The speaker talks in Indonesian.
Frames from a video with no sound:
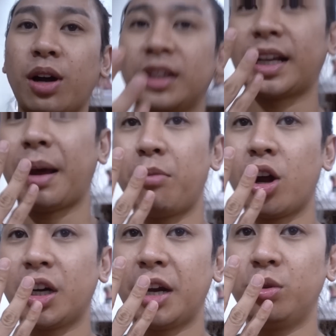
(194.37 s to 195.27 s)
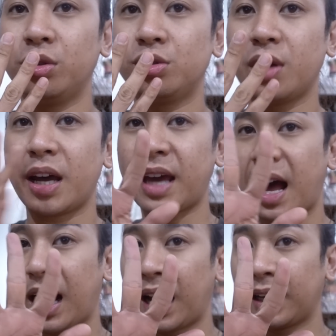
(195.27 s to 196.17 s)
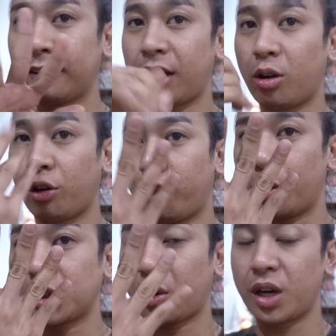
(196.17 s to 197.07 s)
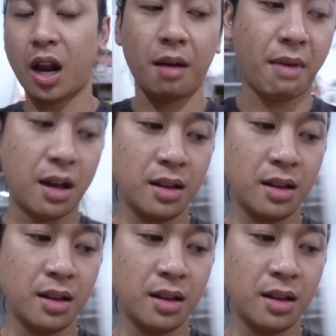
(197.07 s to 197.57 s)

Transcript: aku kan tremor deh dulu juga ya kalian kan tahu kalau followers aku udah lama